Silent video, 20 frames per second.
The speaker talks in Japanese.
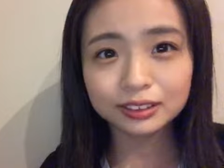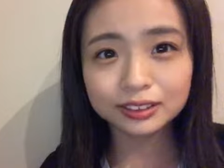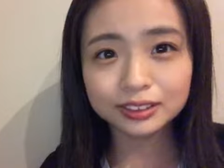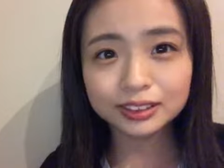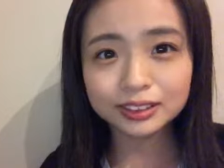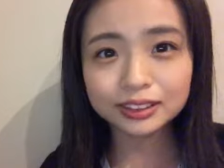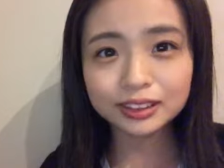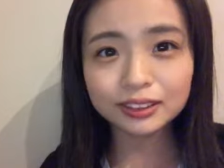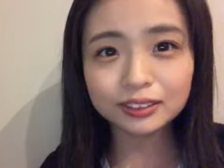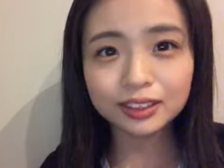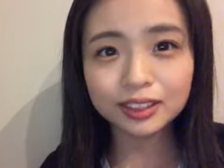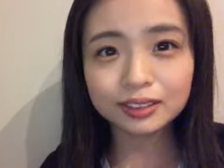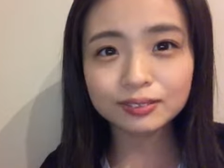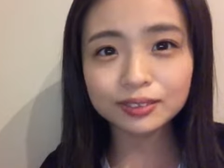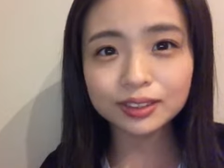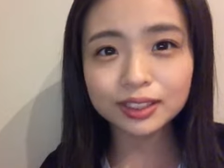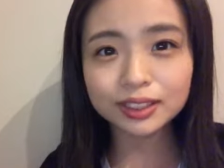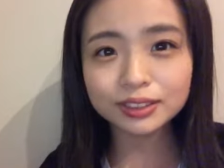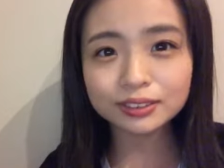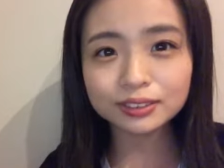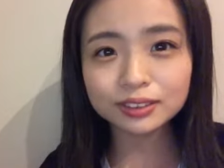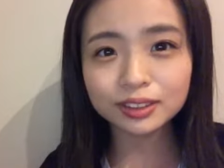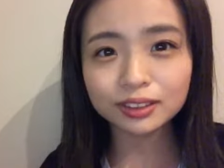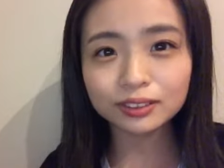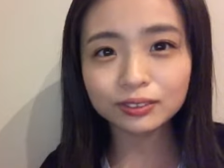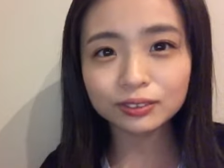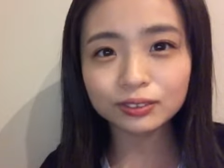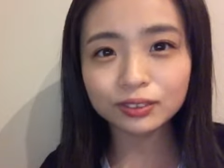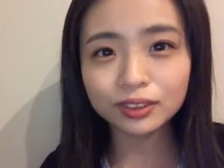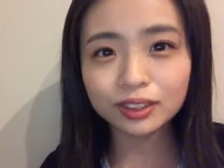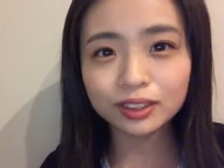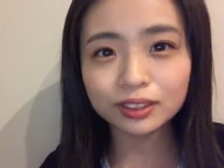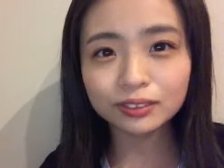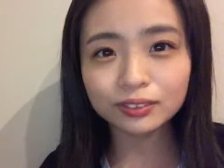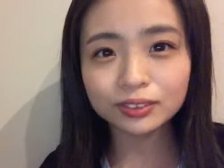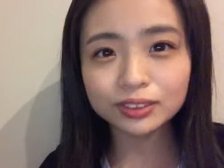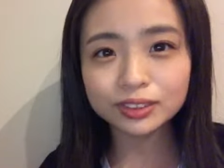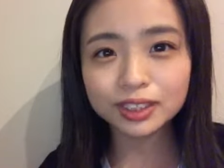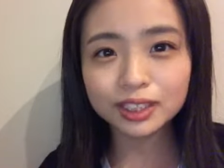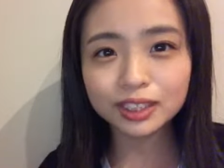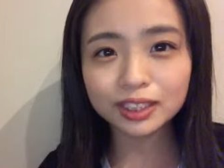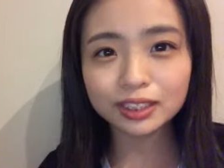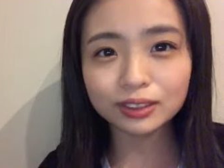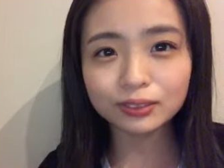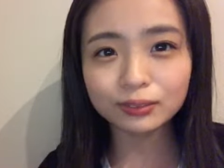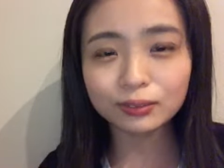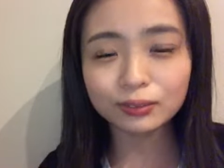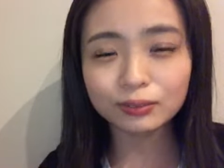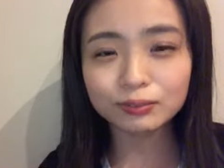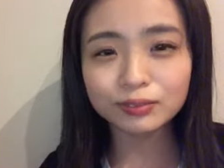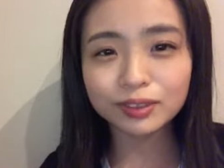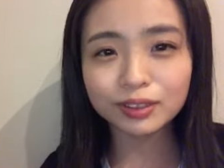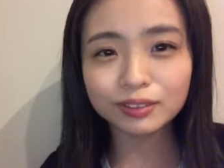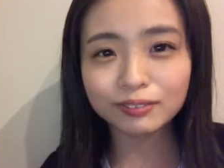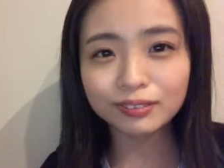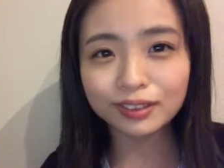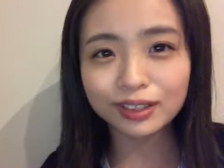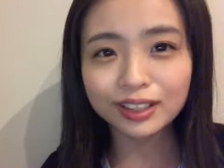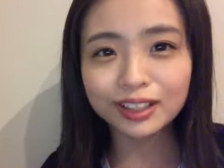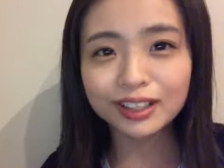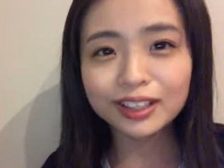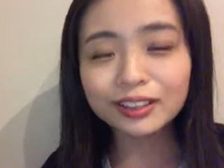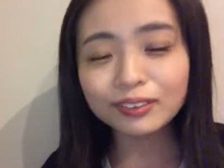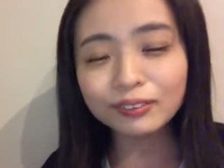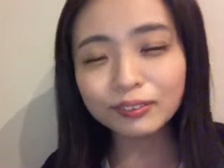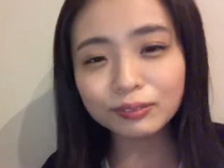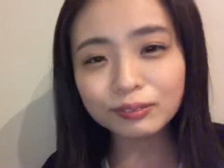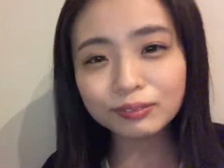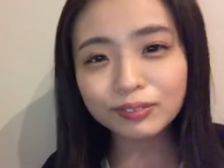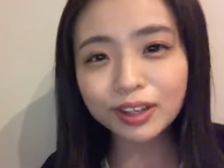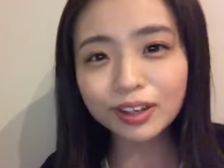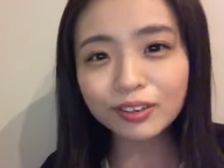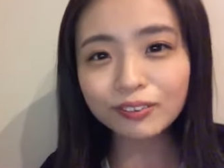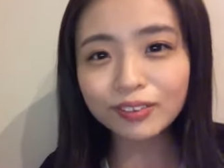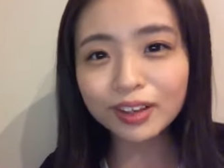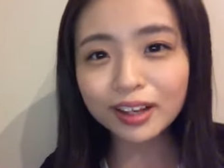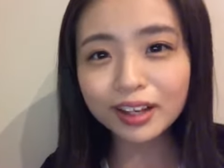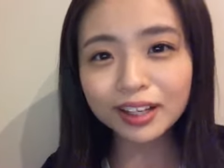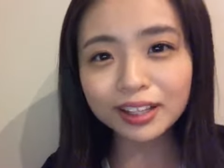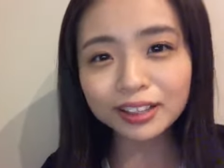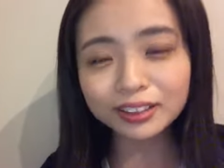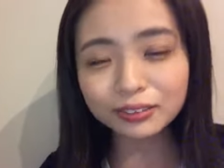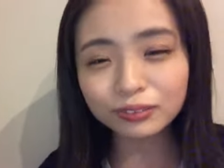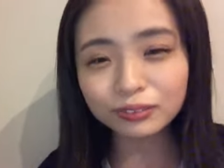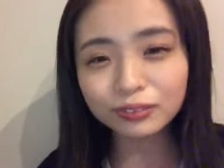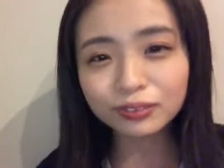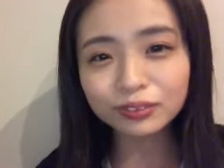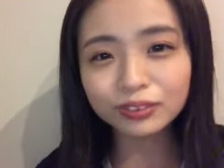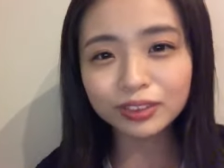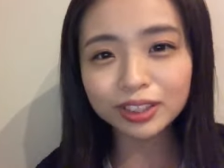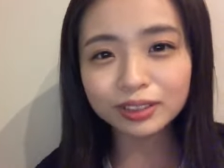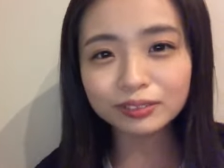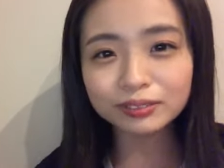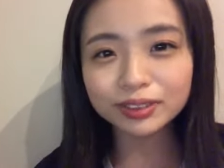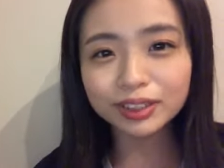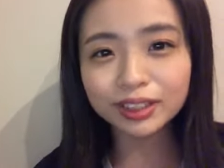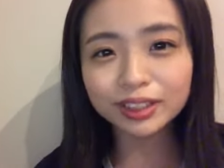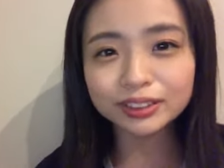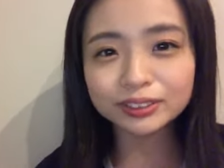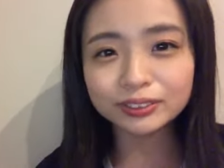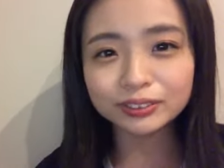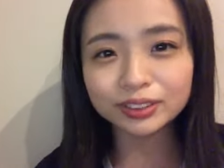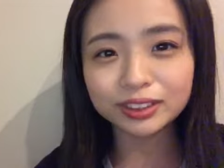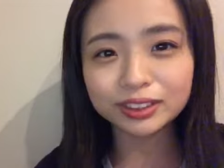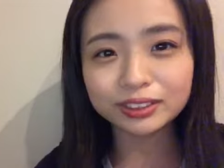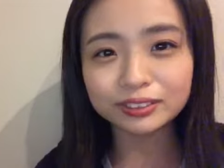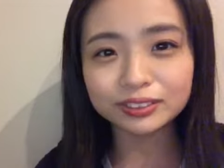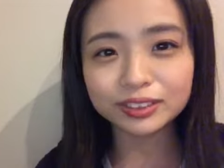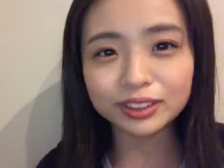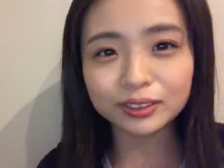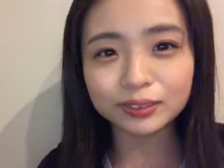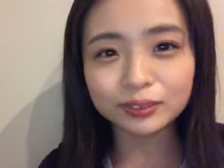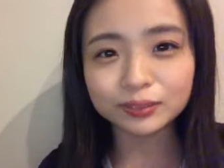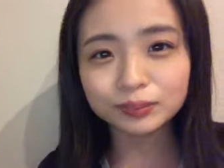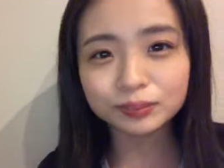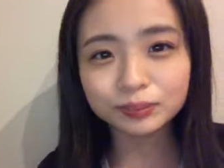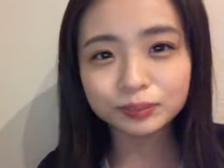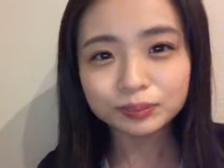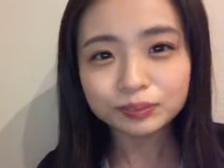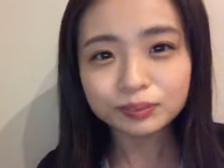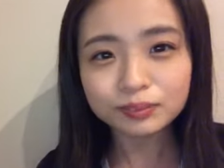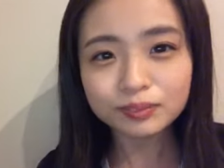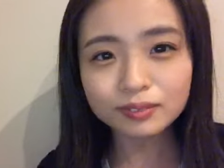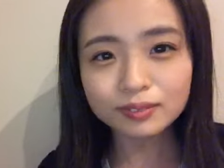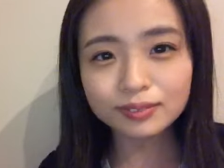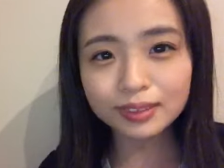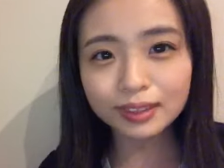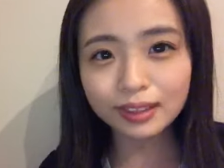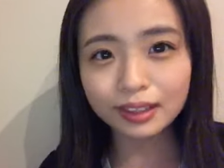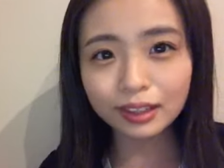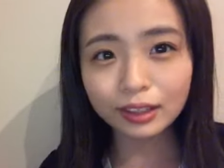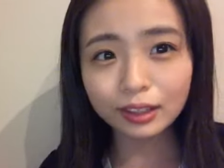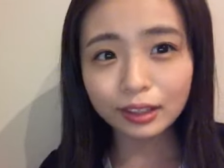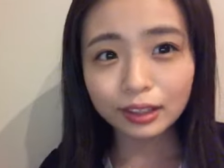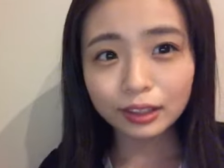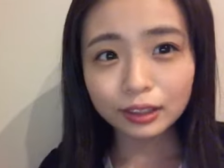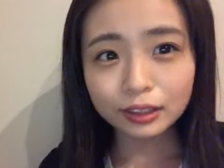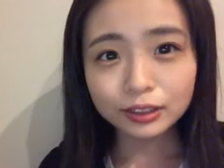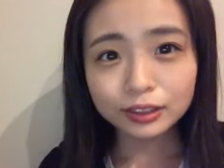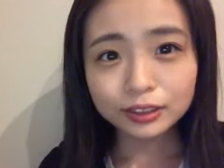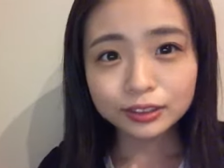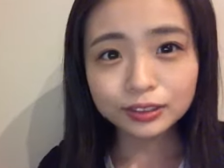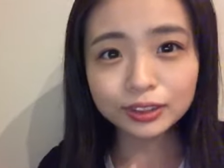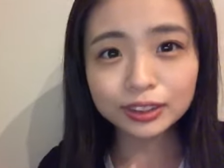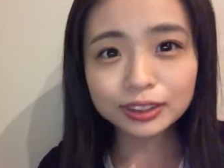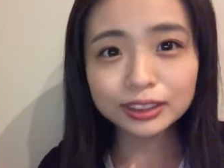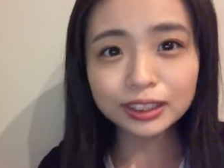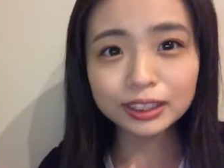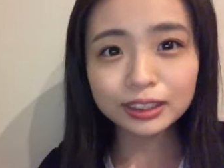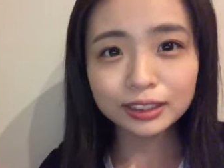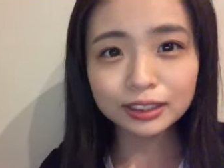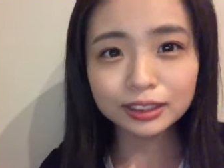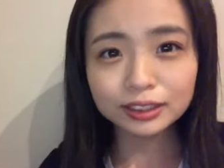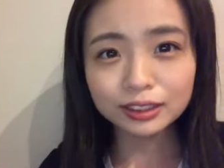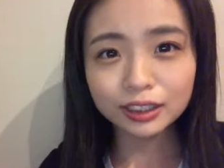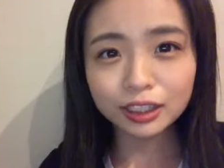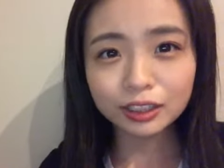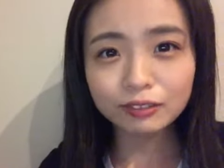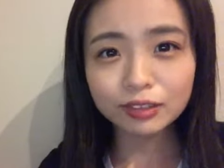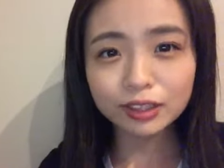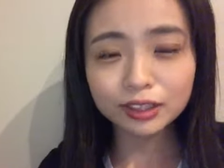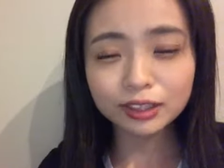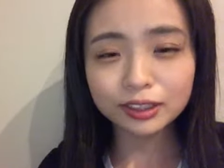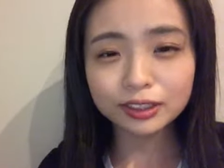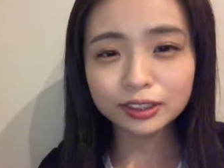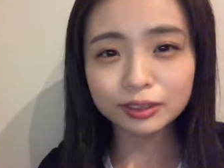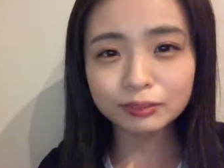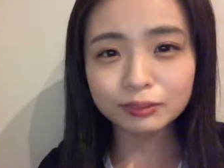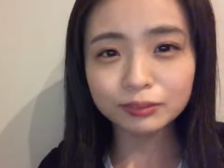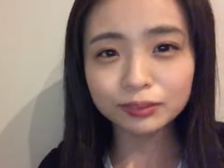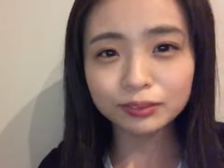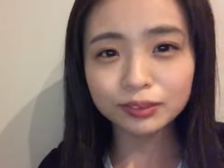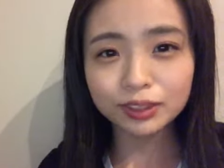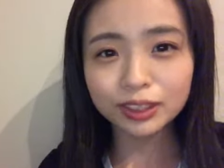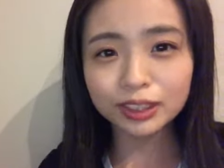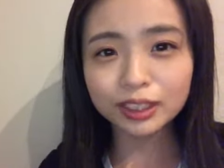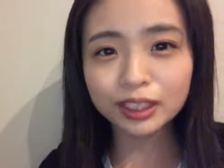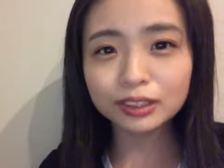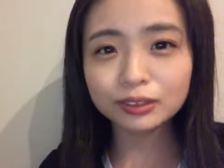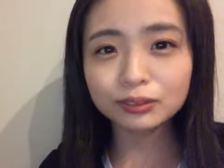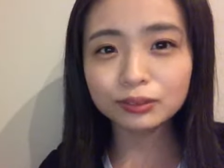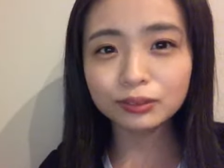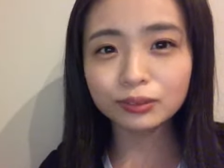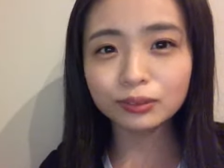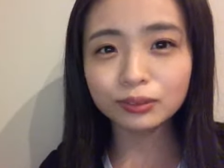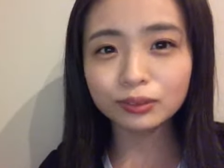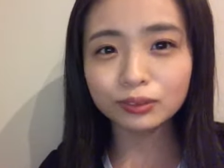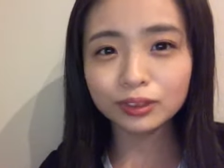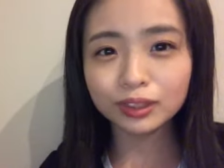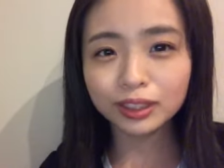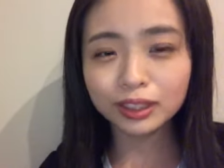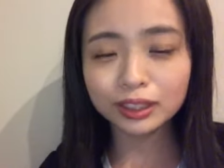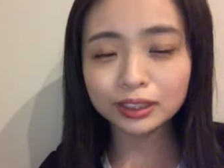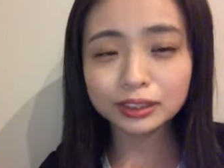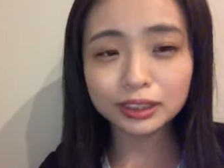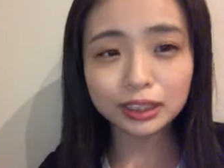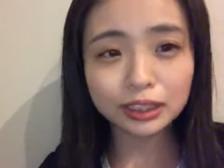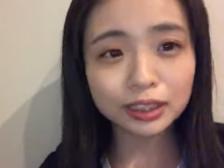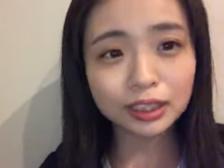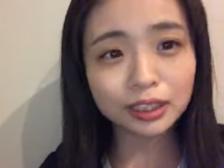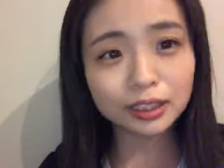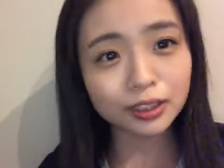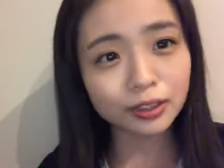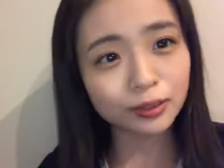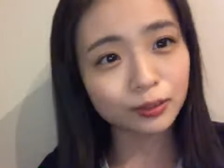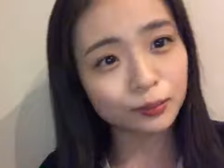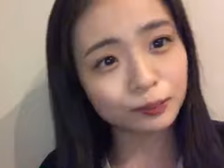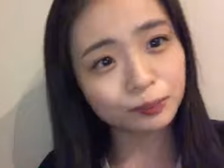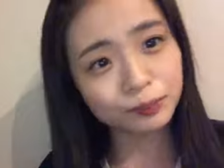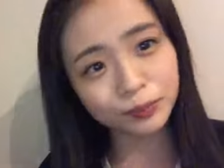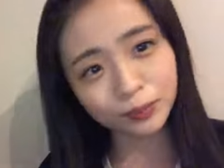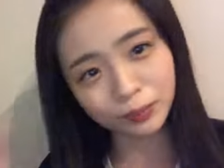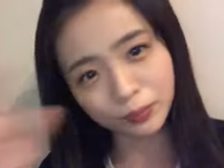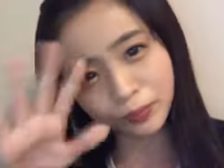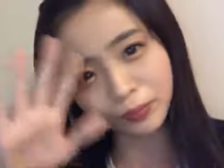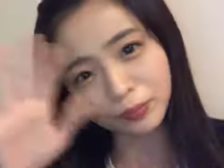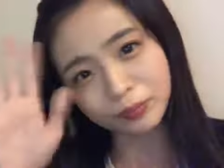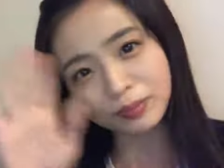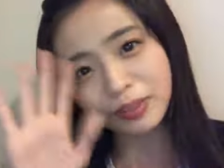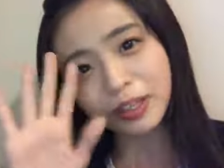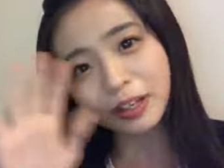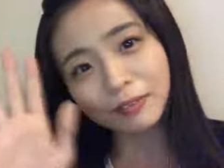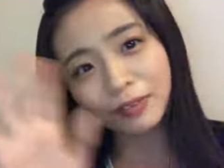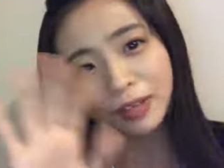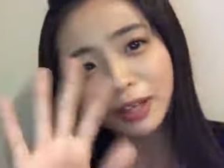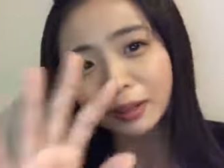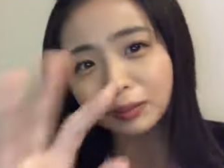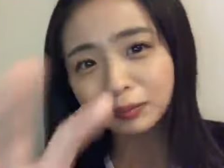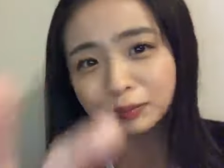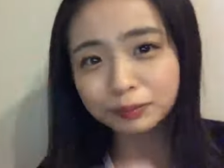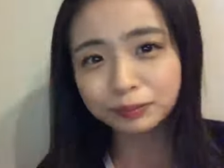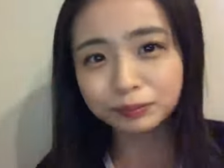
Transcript: ちんたはライブ会場だから音が聞こえづらいけどこんばんはこんばんはどこのライブ会場にいるんだろうチェレさん令和になってもありがとう平成以来だよこんばんは